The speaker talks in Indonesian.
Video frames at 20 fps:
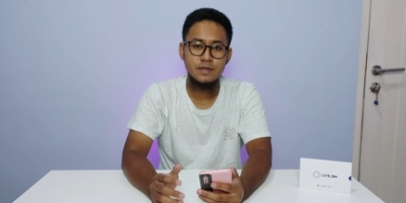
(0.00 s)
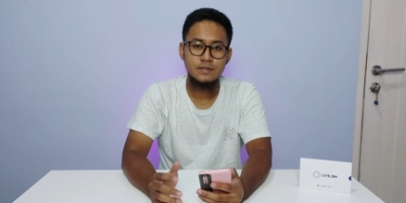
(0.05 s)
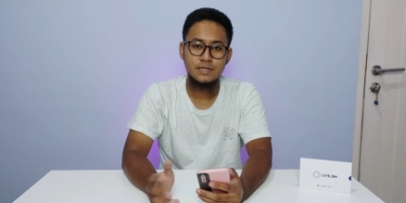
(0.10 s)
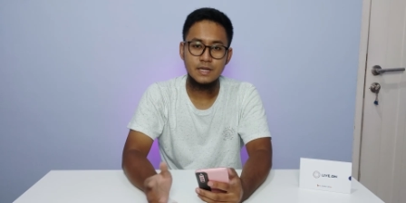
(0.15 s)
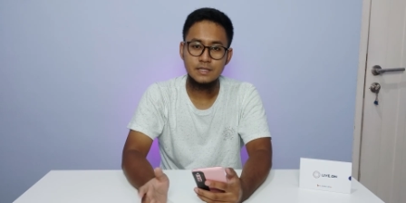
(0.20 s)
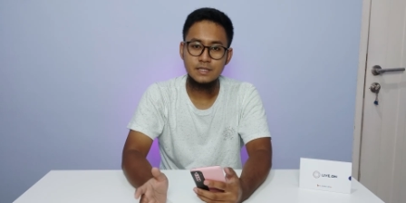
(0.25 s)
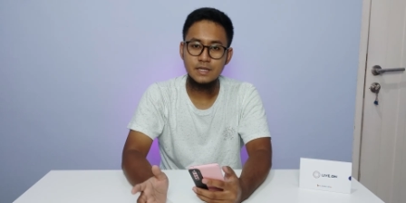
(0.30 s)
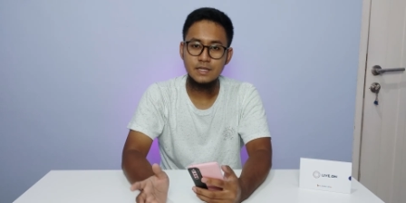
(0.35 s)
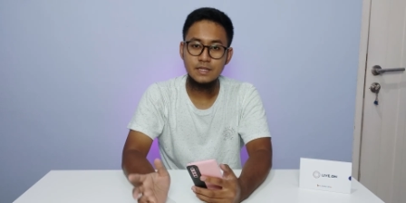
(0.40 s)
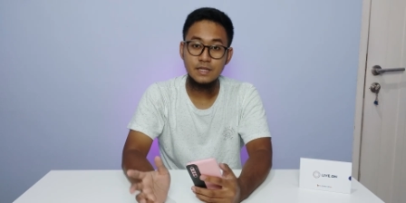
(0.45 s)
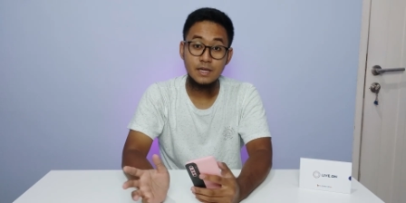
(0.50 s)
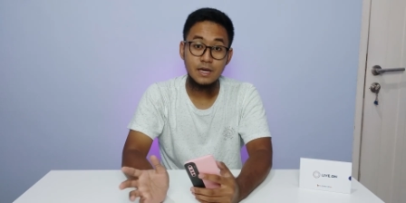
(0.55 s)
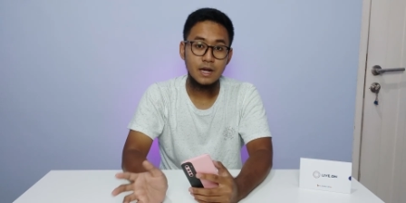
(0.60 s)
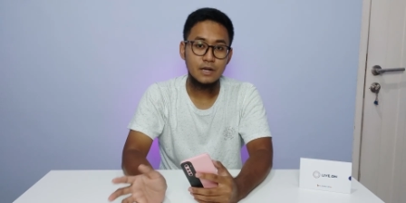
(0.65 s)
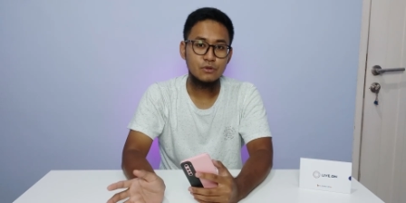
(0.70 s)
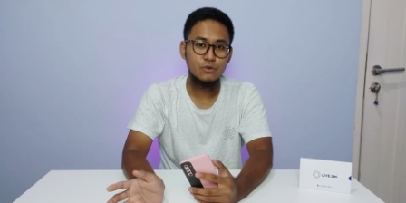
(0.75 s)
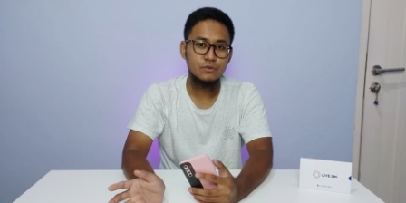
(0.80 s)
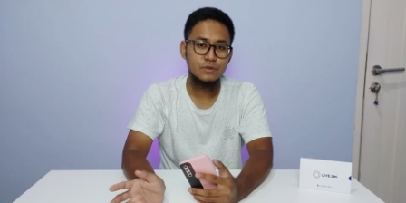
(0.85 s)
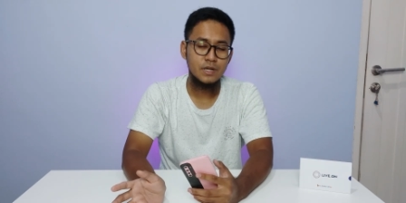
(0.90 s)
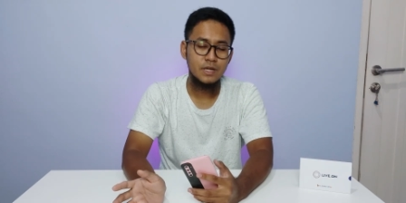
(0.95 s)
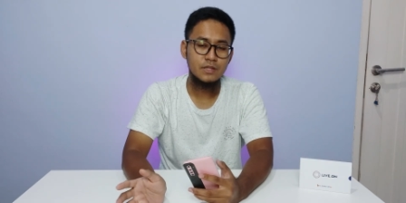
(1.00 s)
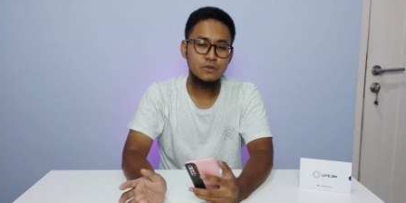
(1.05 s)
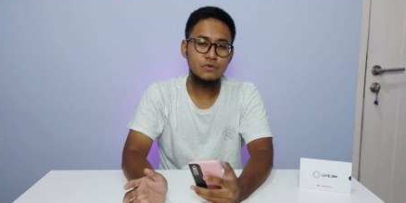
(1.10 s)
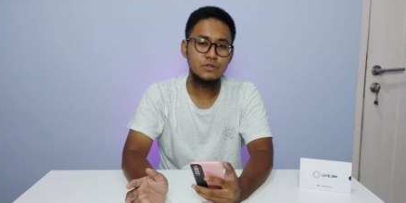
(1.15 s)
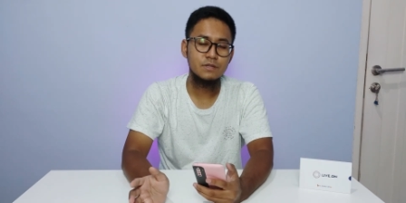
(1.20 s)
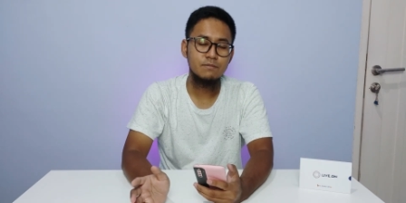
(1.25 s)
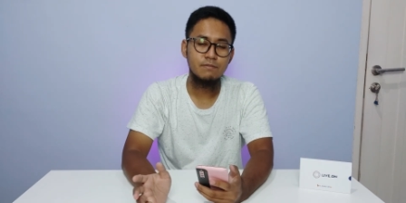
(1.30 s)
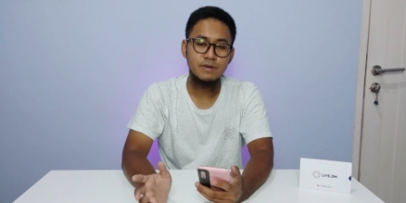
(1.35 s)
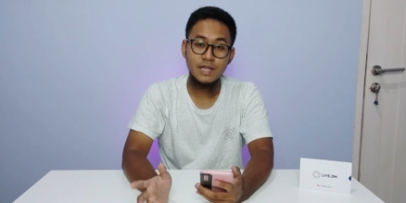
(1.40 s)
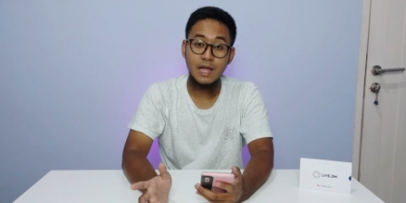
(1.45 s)
jadi di kartu tri itu
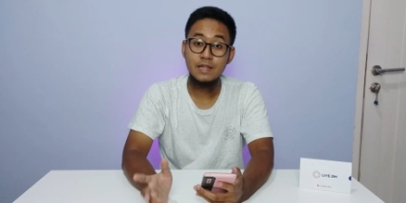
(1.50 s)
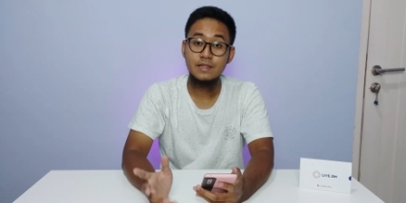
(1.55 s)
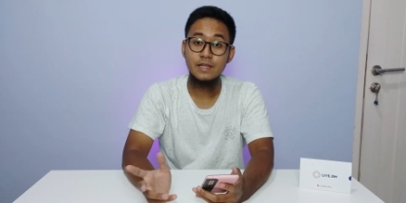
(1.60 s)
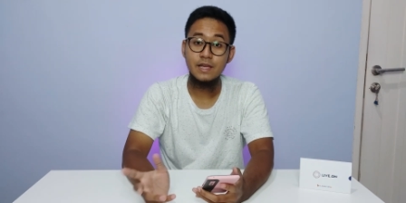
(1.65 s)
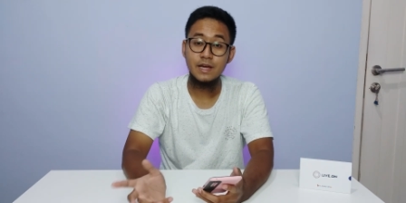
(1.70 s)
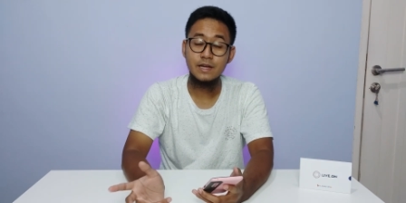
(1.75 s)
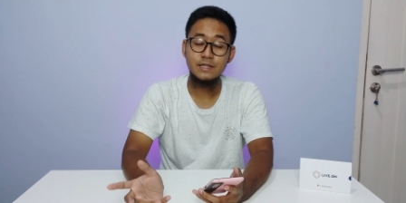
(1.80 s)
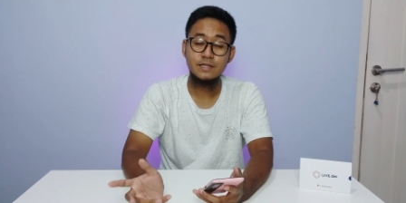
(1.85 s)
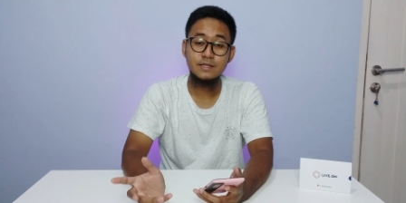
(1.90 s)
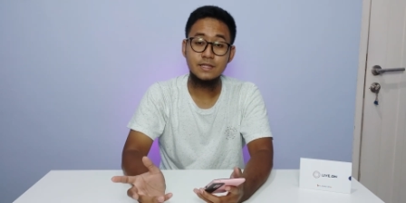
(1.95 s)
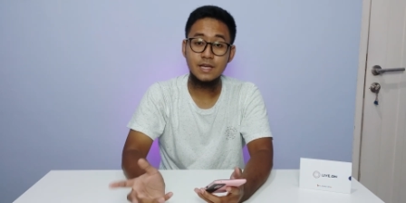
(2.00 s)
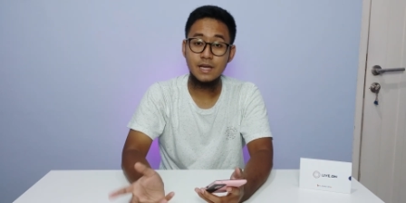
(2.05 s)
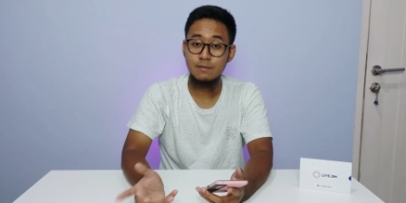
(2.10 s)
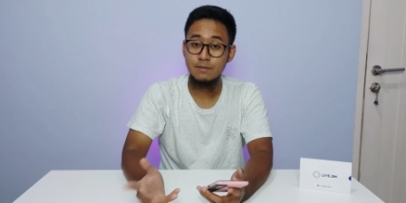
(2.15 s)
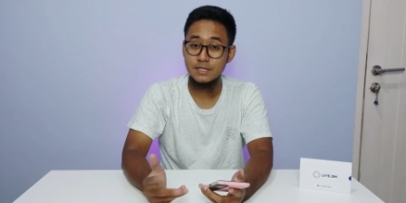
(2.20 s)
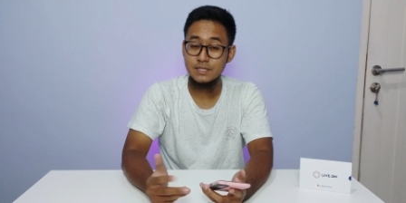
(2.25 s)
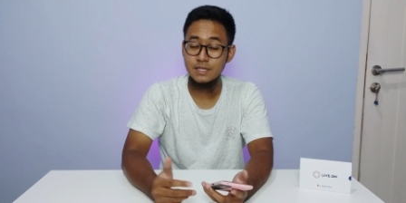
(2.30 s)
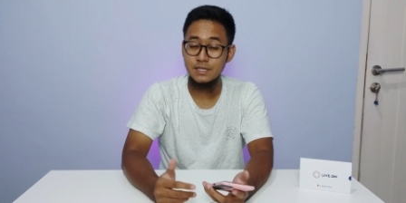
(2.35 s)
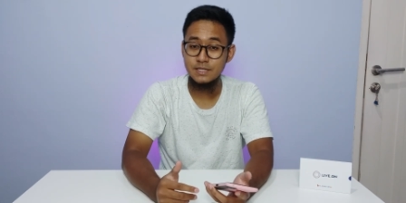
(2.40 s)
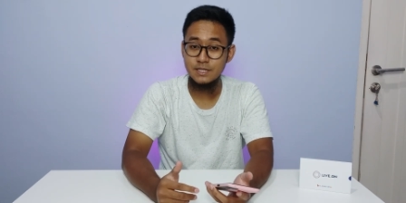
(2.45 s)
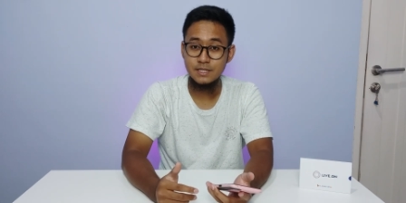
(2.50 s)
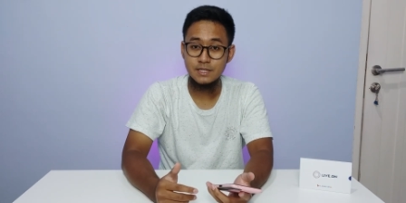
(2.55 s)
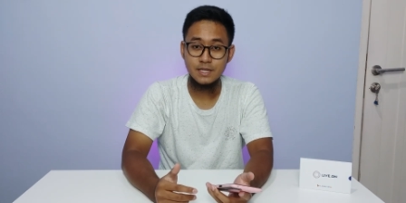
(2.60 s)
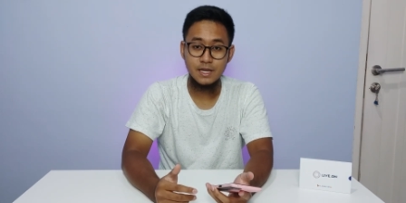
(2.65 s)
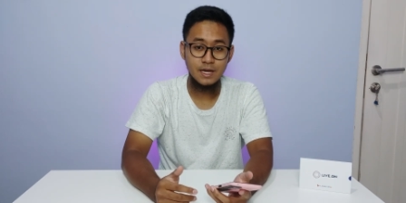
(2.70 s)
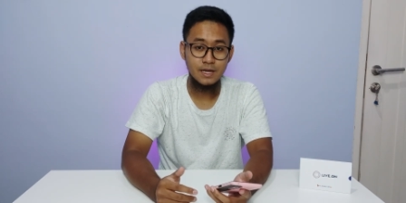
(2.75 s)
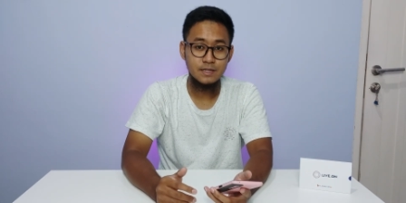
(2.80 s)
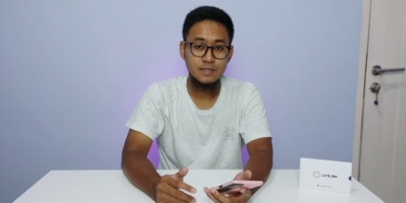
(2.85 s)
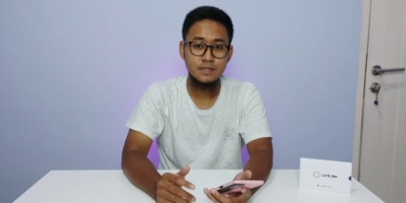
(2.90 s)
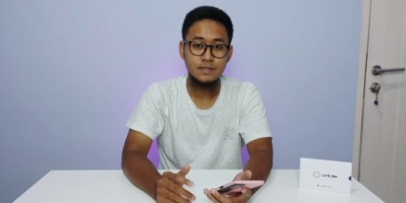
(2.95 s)
sempat ada yang 13 digit
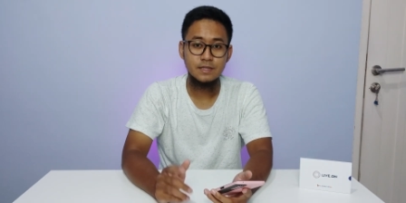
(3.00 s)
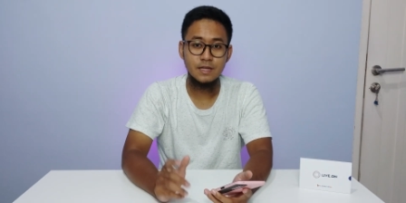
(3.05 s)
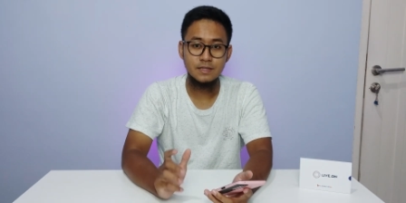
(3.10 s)
ya,